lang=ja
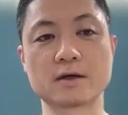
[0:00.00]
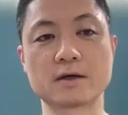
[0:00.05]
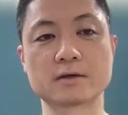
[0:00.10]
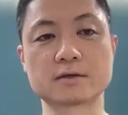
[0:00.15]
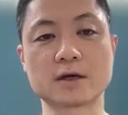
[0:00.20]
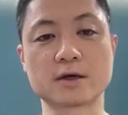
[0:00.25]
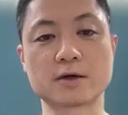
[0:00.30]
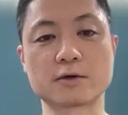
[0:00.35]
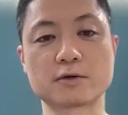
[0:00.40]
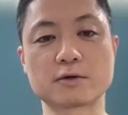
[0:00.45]

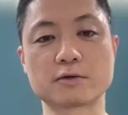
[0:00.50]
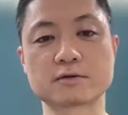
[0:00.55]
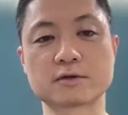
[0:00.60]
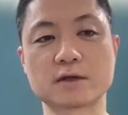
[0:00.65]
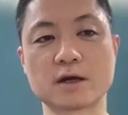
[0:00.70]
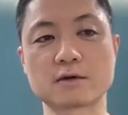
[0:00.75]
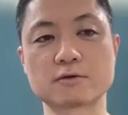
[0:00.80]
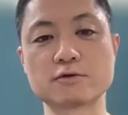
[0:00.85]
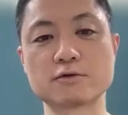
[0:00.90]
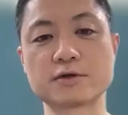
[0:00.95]
先ほど言っ
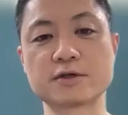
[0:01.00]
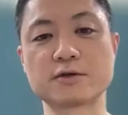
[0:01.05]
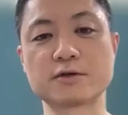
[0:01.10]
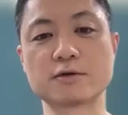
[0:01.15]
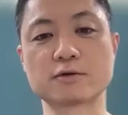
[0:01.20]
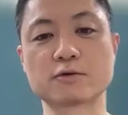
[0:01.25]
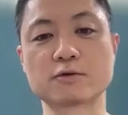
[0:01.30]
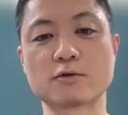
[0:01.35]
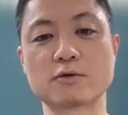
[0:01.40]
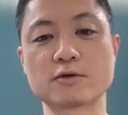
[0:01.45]
た空気
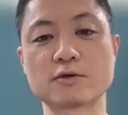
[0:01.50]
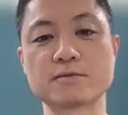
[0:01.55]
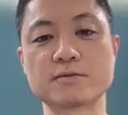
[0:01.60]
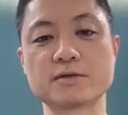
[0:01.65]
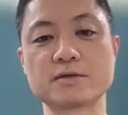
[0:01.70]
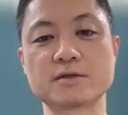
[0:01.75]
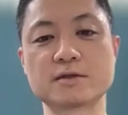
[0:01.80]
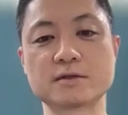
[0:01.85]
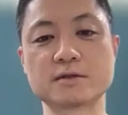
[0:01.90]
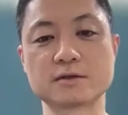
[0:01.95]
の通
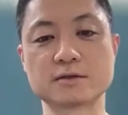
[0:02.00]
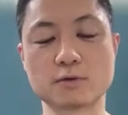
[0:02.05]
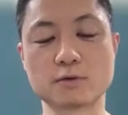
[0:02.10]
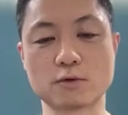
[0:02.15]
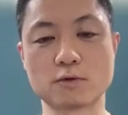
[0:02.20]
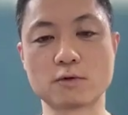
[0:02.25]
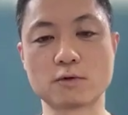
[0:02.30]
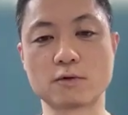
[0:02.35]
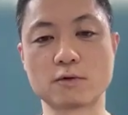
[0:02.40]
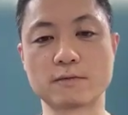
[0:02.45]
り道
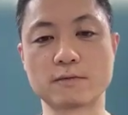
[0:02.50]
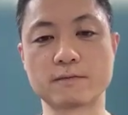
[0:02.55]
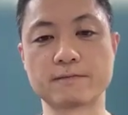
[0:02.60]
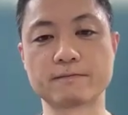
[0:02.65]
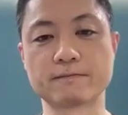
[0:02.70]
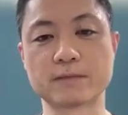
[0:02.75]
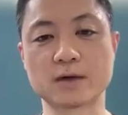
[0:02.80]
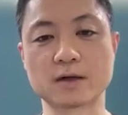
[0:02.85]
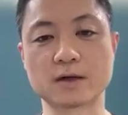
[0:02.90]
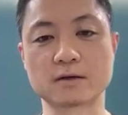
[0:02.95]
を、
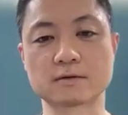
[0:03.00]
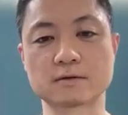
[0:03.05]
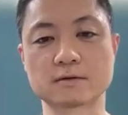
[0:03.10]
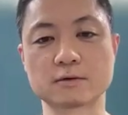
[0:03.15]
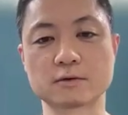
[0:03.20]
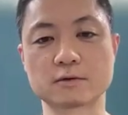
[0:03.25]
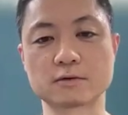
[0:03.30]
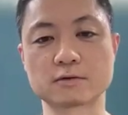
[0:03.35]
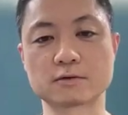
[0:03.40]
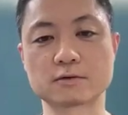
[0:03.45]
まあ、そ
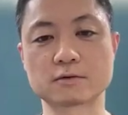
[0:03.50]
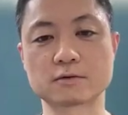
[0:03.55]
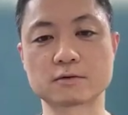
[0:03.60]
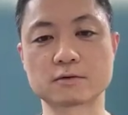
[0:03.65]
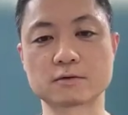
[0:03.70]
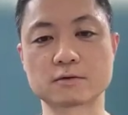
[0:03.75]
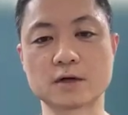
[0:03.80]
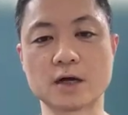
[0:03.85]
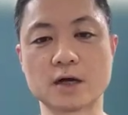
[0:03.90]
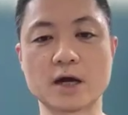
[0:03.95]
の
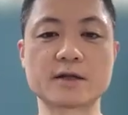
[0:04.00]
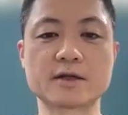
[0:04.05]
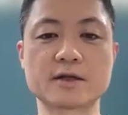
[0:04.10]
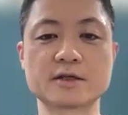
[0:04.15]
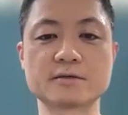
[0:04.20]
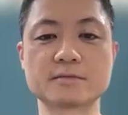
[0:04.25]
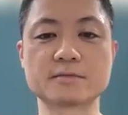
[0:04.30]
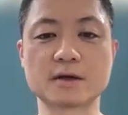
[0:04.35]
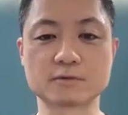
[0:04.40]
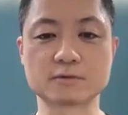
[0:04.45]
変えて
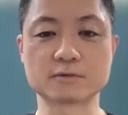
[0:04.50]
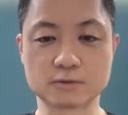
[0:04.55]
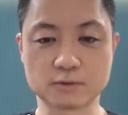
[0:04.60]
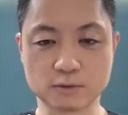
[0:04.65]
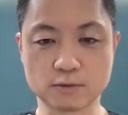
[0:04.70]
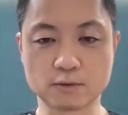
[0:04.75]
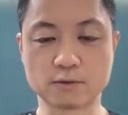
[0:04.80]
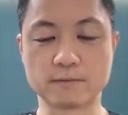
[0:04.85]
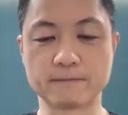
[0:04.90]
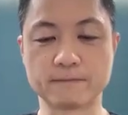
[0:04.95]
しまう
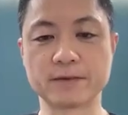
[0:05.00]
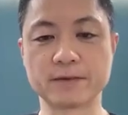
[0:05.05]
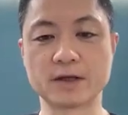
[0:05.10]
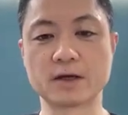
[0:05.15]
と、